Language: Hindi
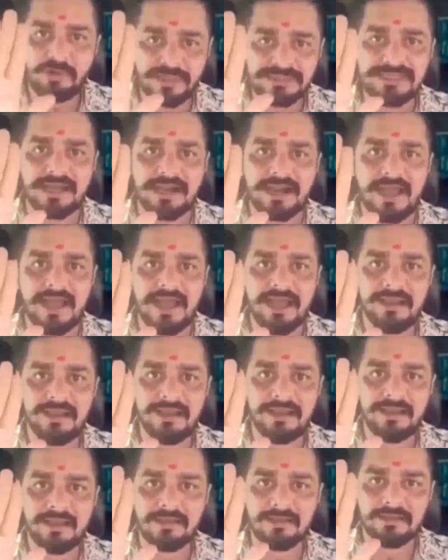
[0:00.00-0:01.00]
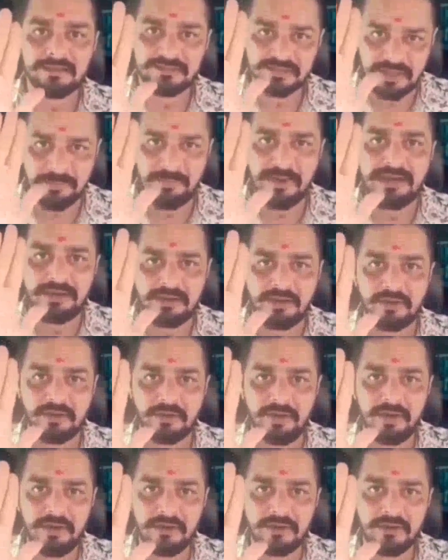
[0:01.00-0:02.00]
तो रुको जरा सबर
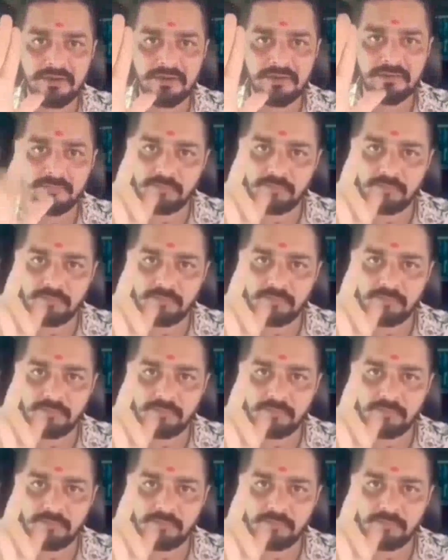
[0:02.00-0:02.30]
करो